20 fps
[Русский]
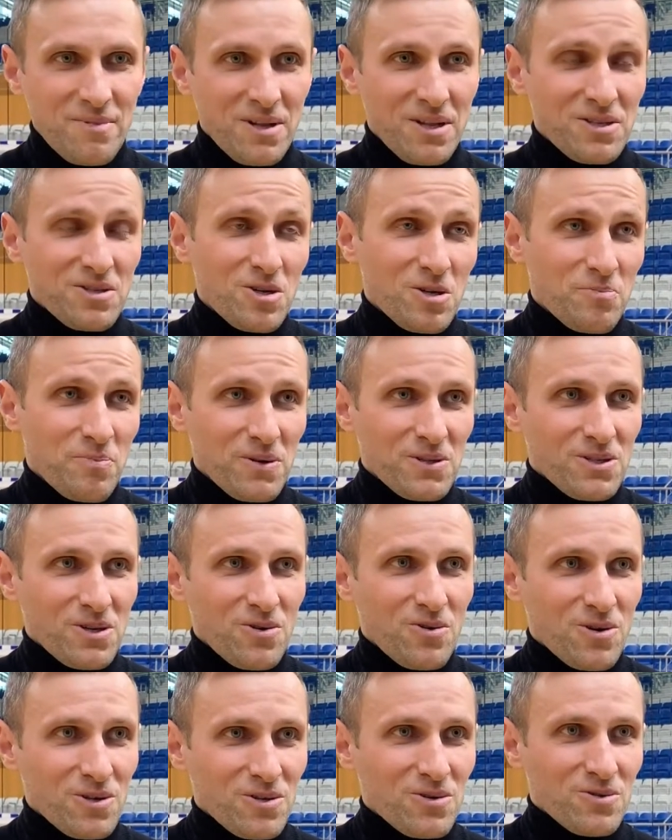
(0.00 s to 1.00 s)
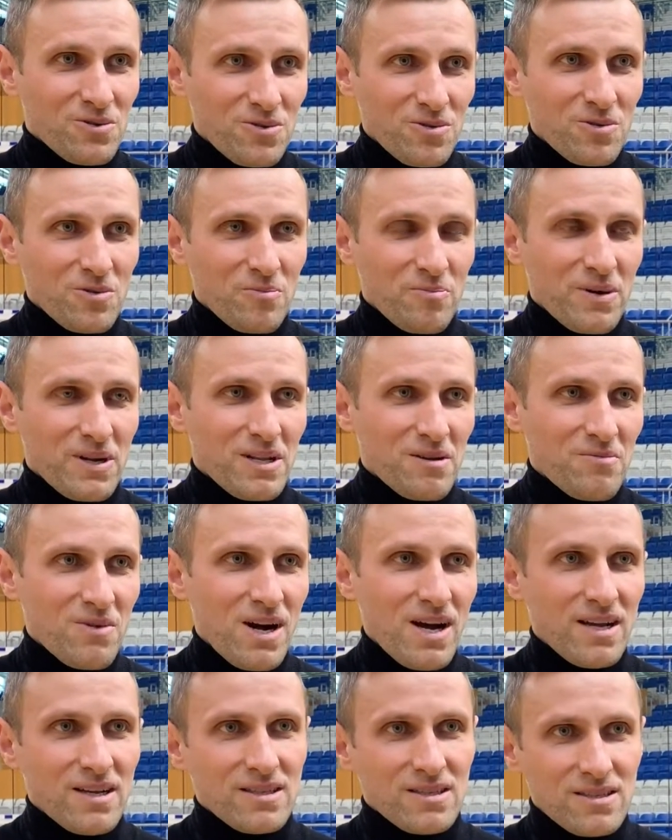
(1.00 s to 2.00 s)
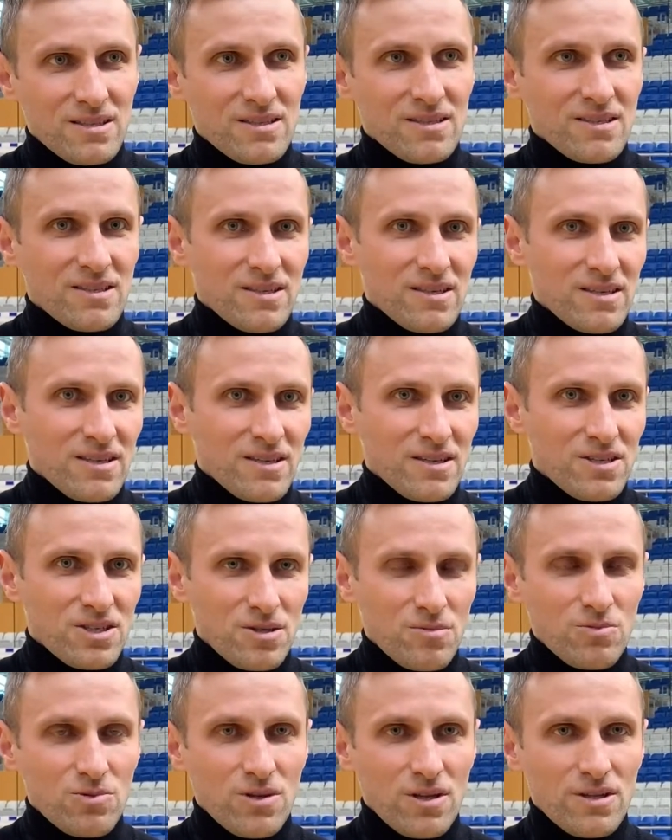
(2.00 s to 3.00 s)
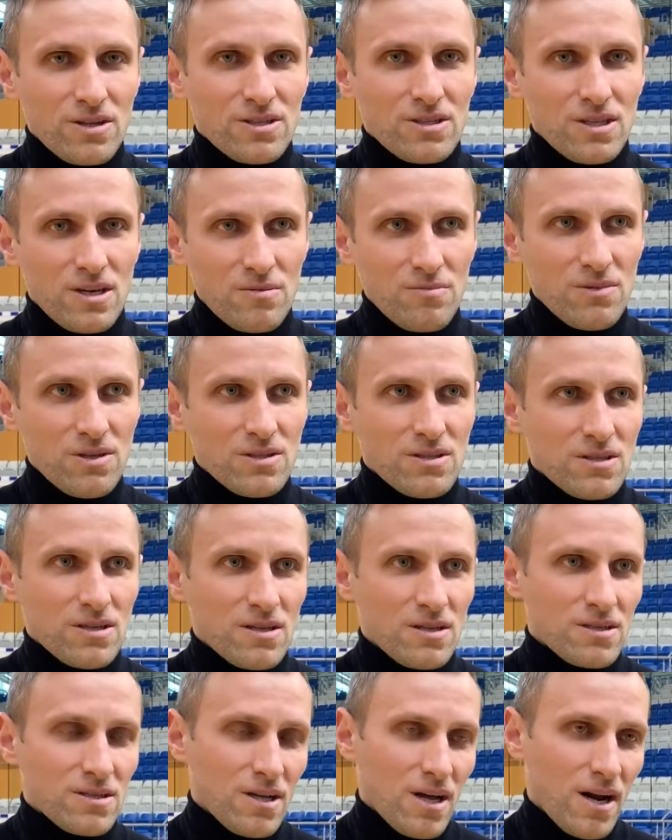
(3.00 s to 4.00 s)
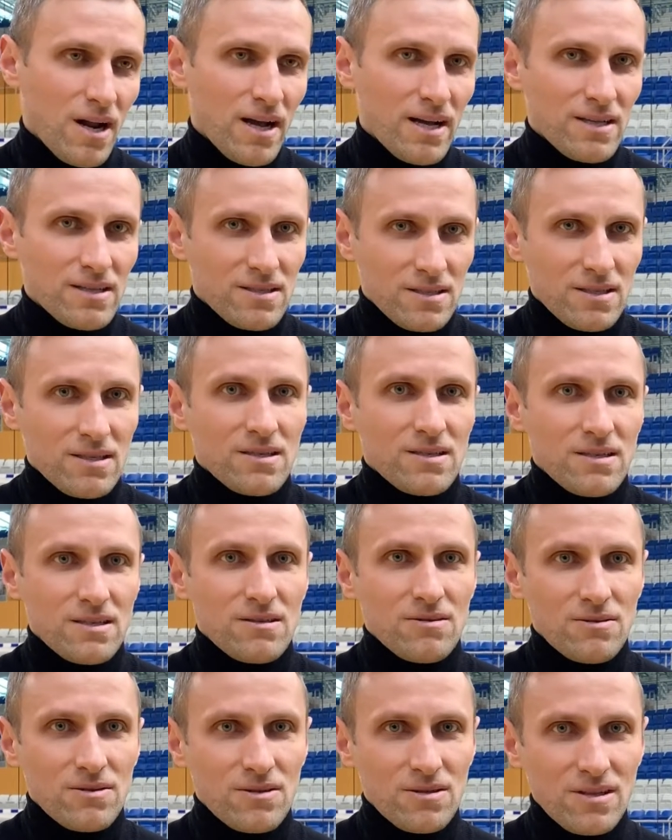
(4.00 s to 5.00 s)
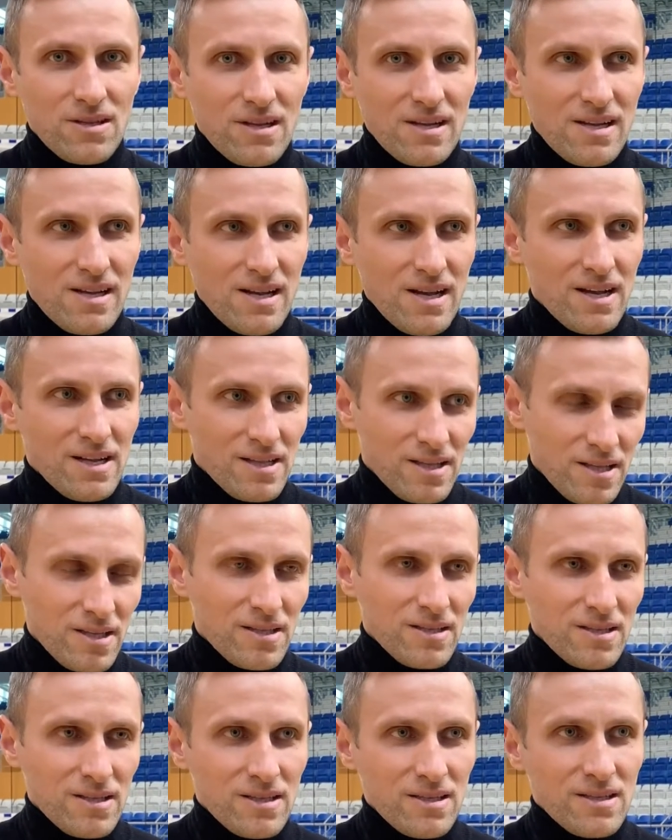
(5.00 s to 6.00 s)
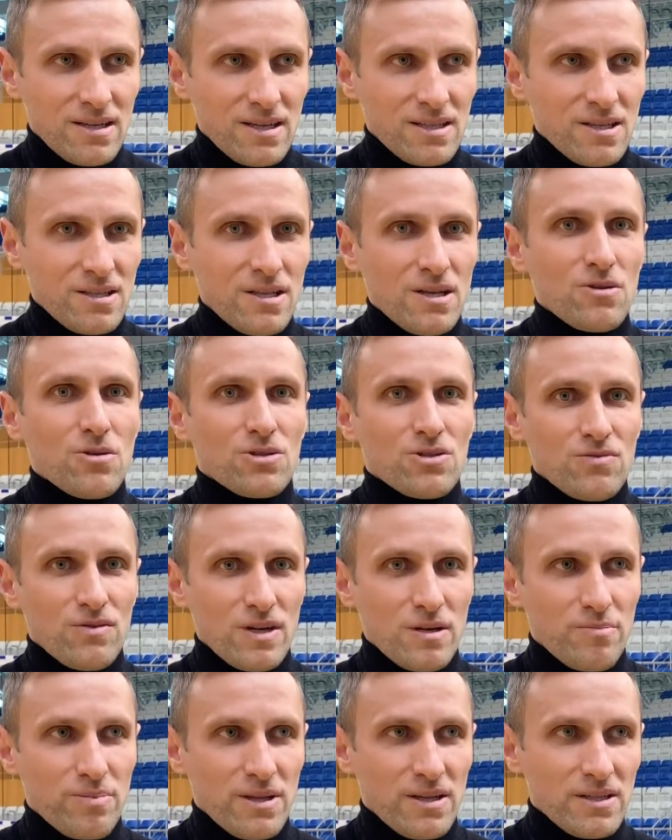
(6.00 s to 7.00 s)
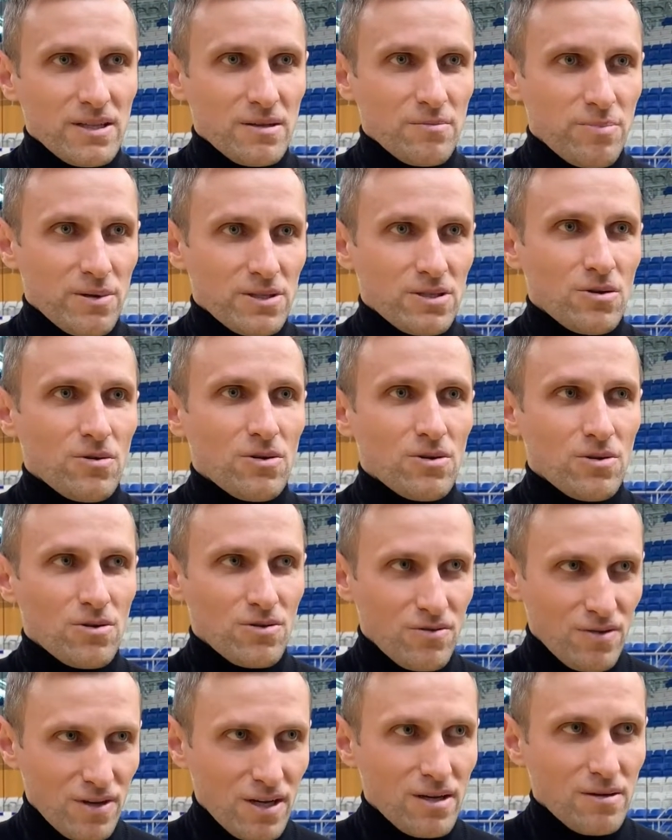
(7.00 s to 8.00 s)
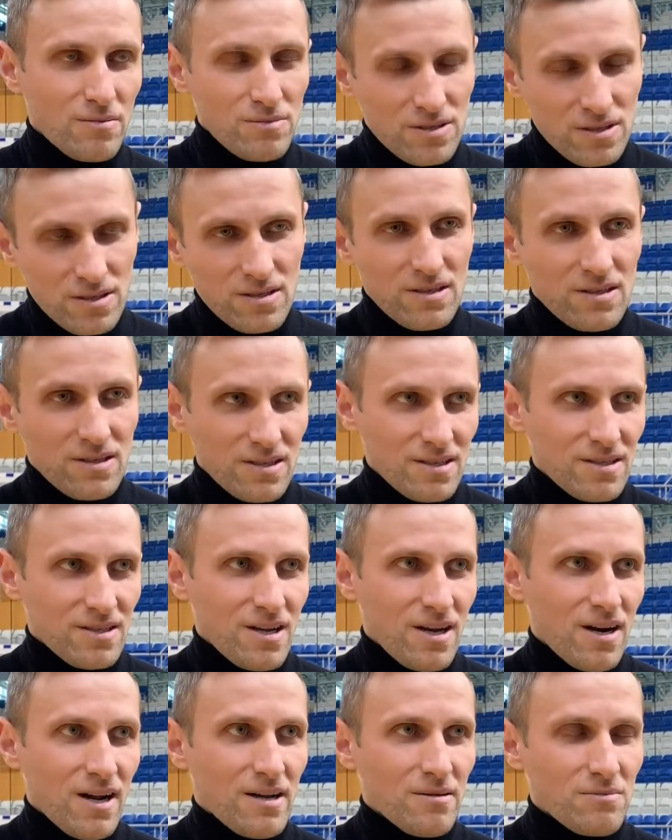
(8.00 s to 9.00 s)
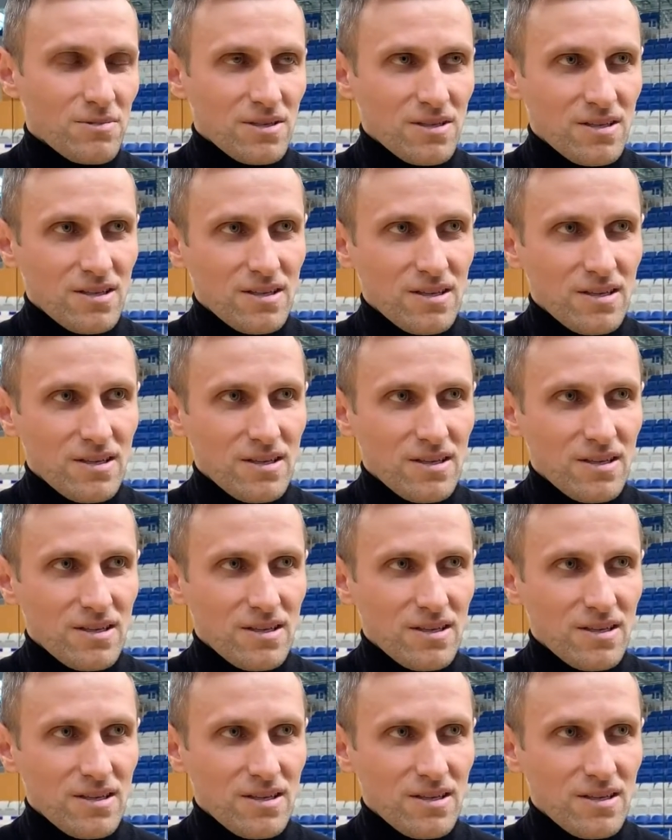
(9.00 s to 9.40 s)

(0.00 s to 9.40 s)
молодежь потихоньку ну, понимает, э, к чему надо стремиться, старается. И вот это дает свои плоды. Потихоньку двигаемся, стараемся